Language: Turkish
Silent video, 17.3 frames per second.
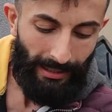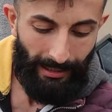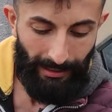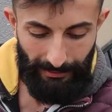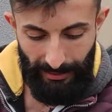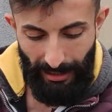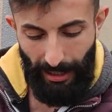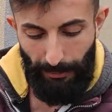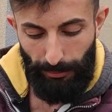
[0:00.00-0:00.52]

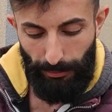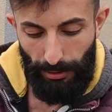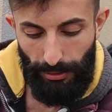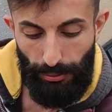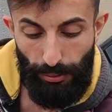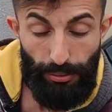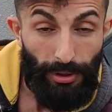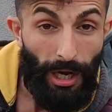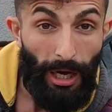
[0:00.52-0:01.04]
Yani daha buna
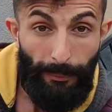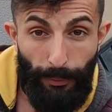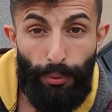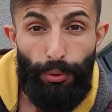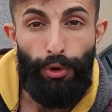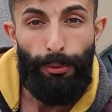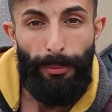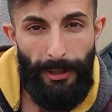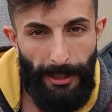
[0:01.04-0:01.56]
da güzel bir
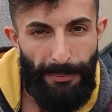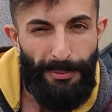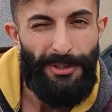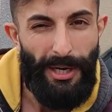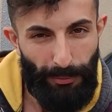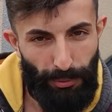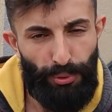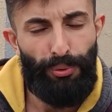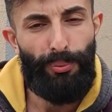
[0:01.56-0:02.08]
kulübe
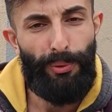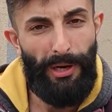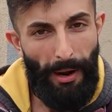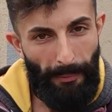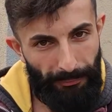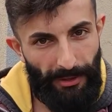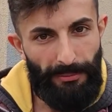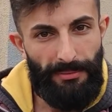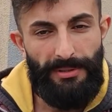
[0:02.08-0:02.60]
yapacağım. Kulübe
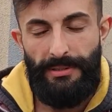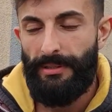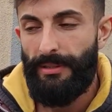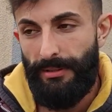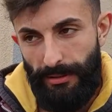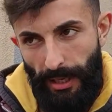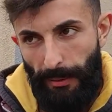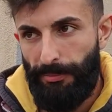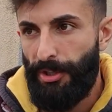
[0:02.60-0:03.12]
yap
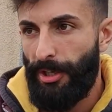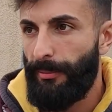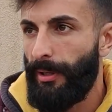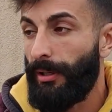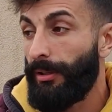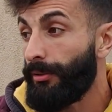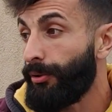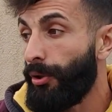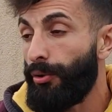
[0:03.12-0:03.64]
demişsiniz. Yapacağım
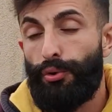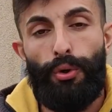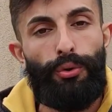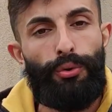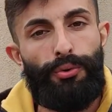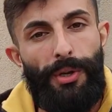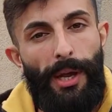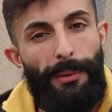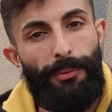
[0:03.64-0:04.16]
arkadaşlar.
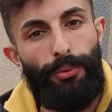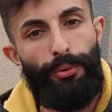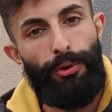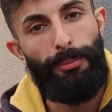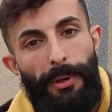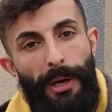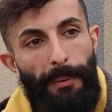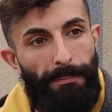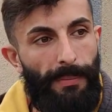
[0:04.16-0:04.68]
Çok güzel bir
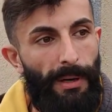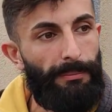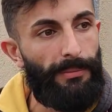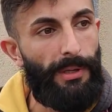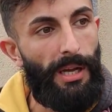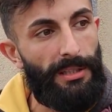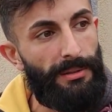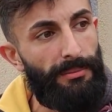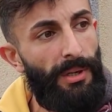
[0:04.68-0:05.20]
kulübe yapmam
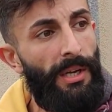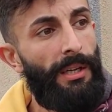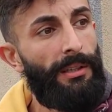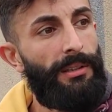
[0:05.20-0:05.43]
lazım.